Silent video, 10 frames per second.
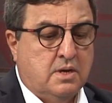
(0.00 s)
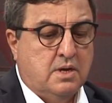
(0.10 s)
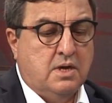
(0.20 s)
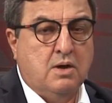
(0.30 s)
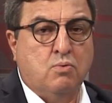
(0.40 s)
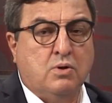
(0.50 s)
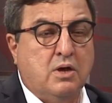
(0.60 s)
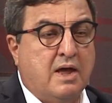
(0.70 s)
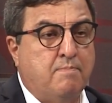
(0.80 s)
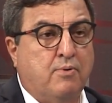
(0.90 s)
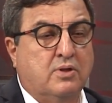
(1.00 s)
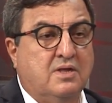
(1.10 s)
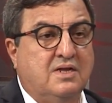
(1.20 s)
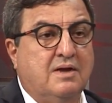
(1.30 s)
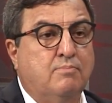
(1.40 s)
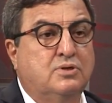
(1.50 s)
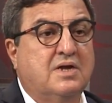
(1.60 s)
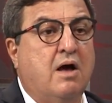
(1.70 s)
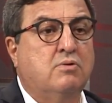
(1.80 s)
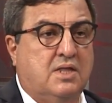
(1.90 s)
E o que é importante é
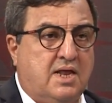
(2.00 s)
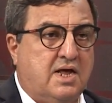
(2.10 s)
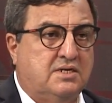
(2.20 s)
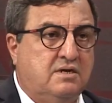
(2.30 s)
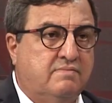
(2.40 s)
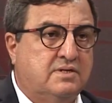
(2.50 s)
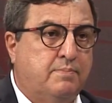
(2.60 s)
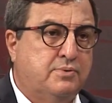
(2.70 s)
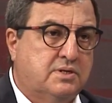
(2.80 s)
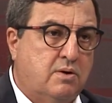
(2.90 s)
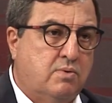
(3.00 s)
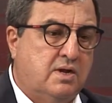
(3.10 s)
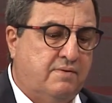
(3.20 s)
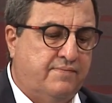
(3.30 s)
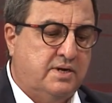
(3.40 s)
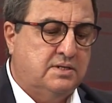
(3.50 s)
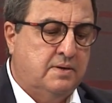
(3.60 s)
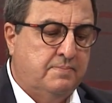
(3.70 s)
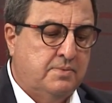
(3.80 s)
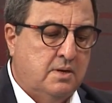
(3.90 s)
buscar alternativas. É por isso que quando a gente fez
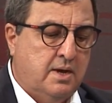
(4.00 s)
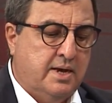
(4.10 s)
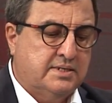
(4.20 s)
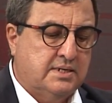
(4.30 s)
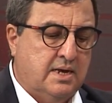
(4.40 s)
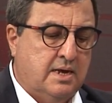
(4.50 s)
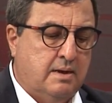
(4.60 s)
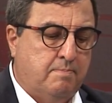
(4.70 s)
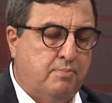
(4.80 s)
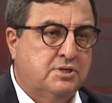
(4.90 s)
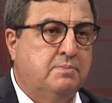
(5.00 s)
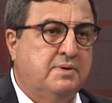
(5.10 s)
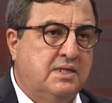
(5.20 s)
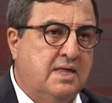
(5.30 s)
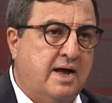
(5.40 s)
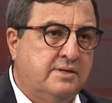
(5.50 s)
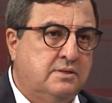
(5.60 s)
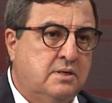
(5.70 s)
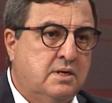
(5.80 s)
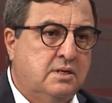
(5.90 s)
essa possibilidade
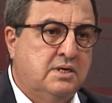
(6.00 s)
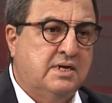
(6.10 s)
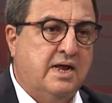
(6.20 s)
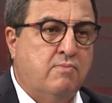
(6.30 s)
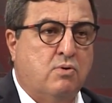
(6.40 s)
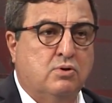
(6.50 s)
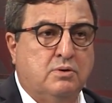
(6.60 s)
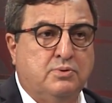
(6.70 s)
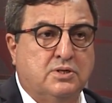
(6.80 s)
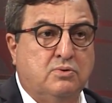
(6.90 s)
de criar uma contribuição